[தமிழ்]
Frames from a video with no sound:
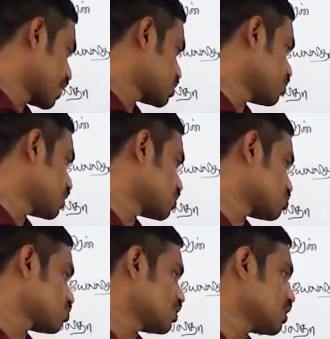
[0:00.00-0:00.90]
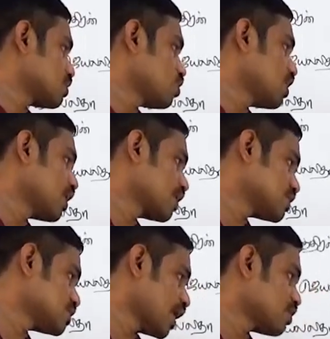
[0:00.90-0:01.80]
நெக்ஸ்ட் பார்த்தீங்கன்னா சுதந்திர
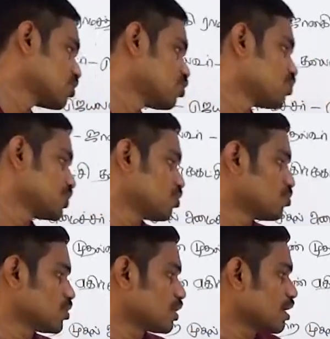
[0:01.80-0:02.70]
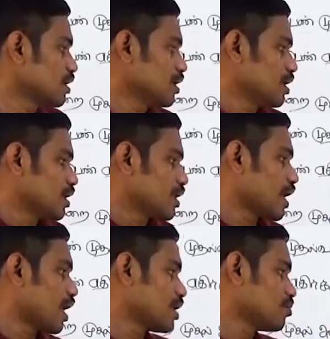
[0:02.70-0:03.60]
தொழிலாளர் கட்சி ஆயிரத்தி தொள்ளாயிரத்தி முப்பத்தி ஒம்போதில்
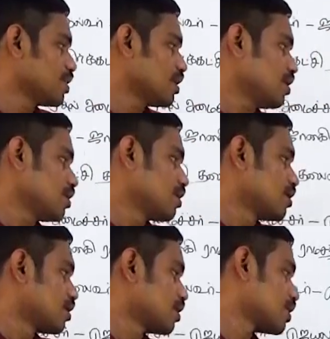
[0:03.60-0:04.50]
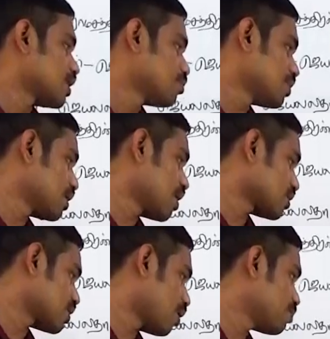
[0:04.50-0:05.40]
யார் அப்படின்னா நம்ம
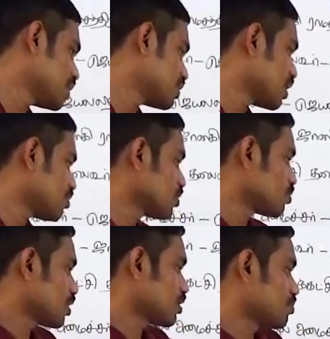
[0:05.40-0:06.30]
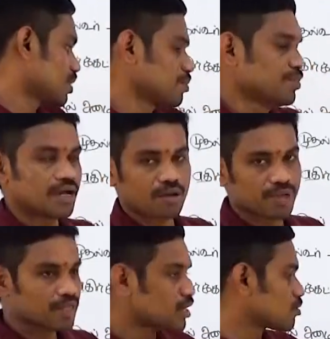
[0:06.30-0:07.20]
டாக்டர் அம்பேத்கர் அவங்க தொடங்கியிருப்பாங்க பிஆர்
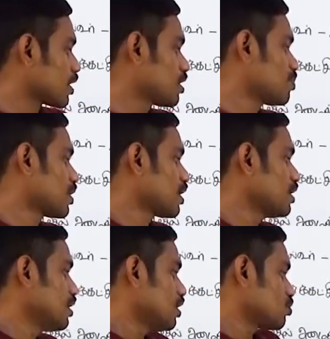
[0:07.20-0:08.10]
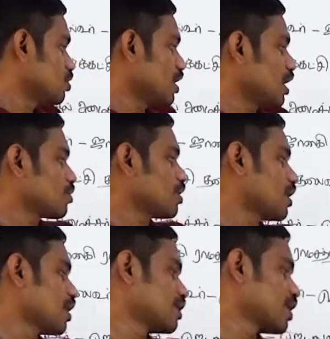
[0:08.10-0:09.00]
அம்பேத்கர் தொடங்கியிருப்பாங்க தொழிலாளருடைய
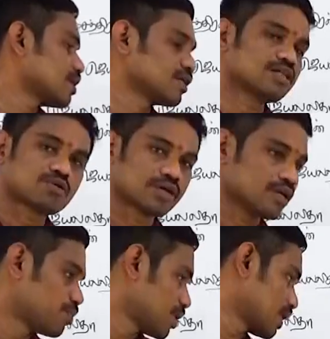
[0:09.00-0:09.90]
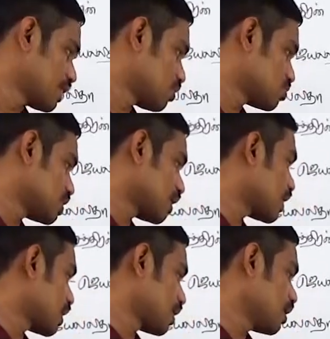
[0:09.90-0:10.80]
நலன் காக்கிறதுக்காக தொடங்கியிருப்பாங்க இது
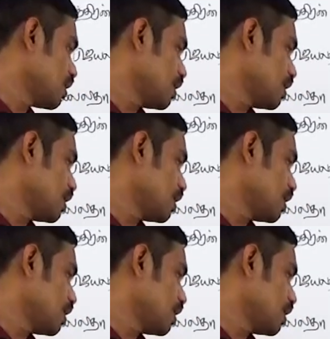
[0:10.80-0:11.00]
கொஸ்டினில் கேட்கலாம்